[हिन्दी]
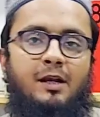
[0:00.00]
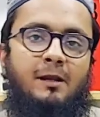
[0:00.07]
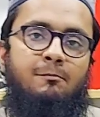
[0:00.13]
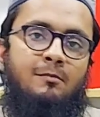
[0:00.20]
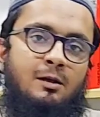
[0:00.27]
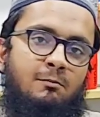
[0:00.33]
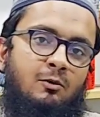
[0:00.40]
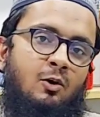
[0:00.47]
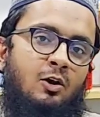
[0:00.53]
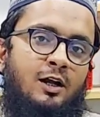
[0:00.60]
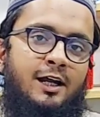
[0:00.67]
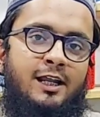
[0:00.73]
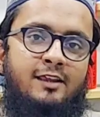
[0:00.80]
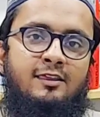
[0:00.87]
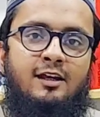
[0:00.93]
प्रीमियम
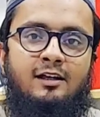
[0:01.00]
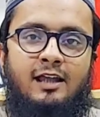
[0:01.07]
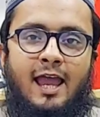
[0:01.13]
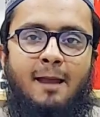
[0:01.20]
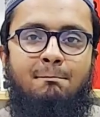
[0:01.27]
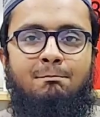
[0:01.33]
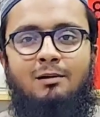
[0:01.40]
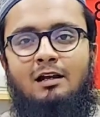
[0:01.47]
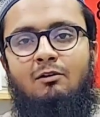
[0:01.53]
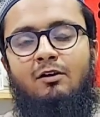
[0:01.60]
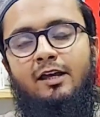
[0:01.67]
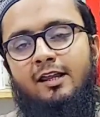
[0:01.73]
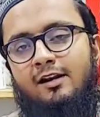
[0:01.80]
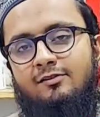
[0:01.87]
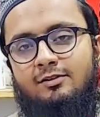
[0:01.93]
क्वालिटी तक एप्पल
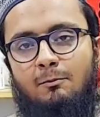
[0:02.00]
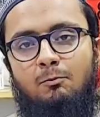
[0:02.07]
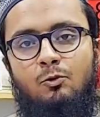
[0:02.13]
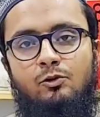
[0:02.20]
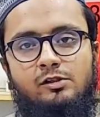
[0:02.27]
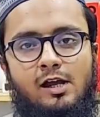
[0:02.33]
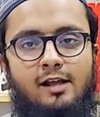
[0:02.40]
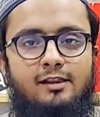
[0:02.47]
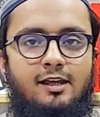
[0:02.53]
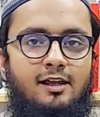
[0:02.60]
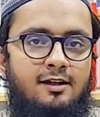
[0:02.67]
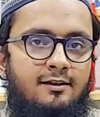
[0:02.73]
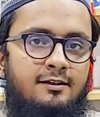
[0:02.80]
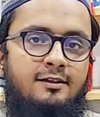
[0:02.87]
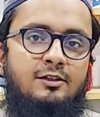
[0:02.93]
वगैरह सब कुछ आता
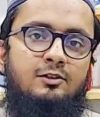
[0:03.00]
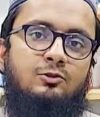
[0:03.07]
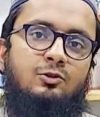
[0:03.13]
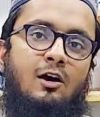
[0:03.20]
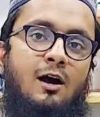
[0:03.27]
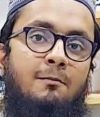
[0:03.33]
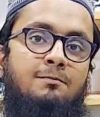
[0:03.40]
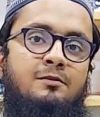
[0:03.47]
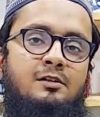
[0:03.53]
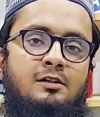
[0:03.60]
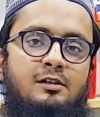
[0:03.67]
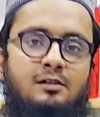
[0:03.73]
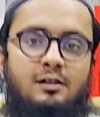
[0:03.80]
है तो आप